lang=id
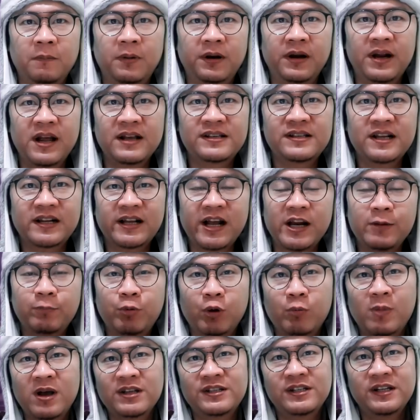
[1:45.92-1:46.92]
Berdasarkan
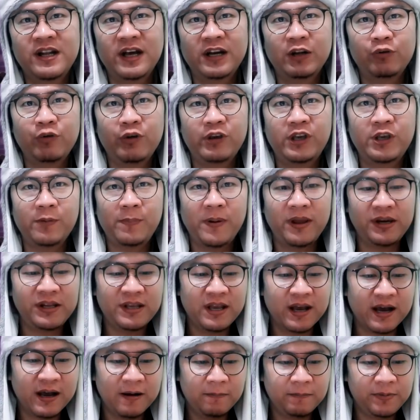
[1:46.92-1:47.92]
informasi dari
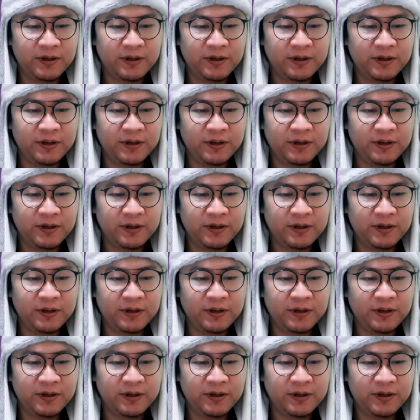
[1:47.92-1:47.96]
Wikipedia,